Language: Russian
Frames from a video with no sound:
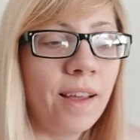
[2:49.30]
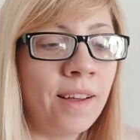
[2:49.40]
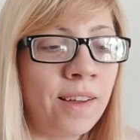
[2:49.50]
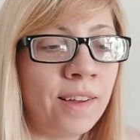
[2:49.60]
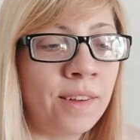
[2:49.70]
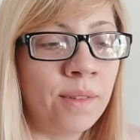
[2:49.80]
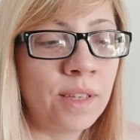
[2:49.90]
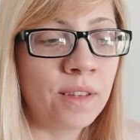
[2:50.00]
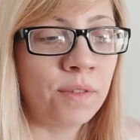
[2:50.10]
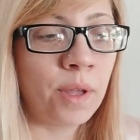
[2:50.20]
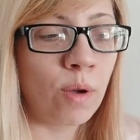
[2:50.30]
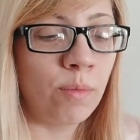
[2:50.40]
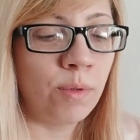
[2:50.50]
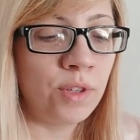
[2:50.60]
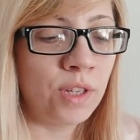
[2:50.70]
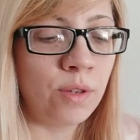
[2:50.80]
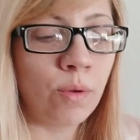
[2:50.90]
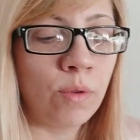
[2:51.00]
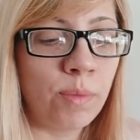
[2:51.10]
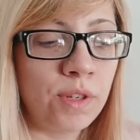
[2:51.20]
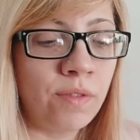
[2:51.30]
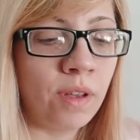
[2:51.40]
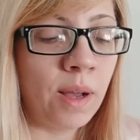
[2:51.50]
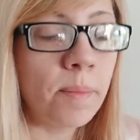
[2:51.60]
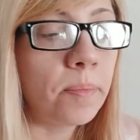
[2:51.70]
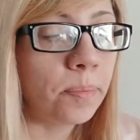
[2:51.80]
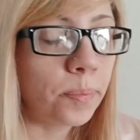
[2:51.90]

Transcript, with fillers: а у нас ко второму, получается, уроку по четвергам,